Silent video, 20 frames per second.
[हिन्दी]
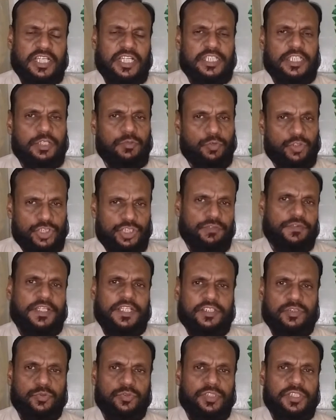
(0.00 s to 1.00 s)
आती है वो इसी
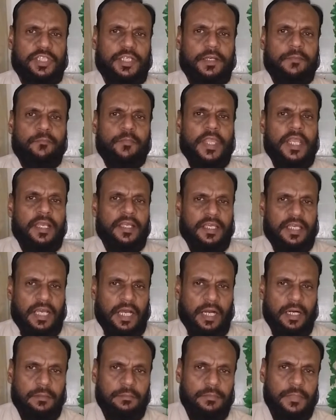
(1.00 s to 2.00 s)
वजह से होती है कि
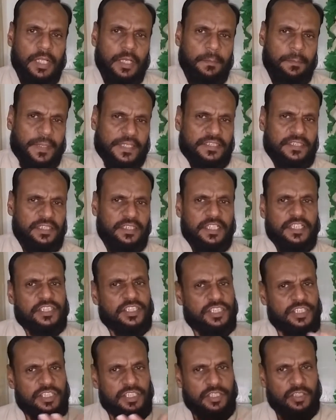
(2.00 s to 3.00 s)
हम परसेंटेज
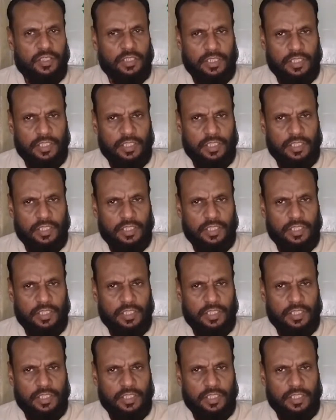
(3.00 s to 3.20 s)
किसी